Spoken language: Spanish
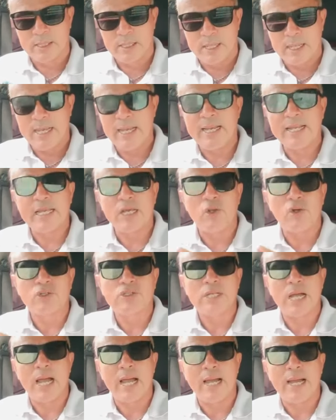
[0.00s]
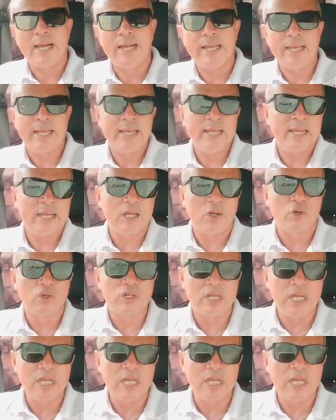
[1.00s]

es el que nos da, es el que nos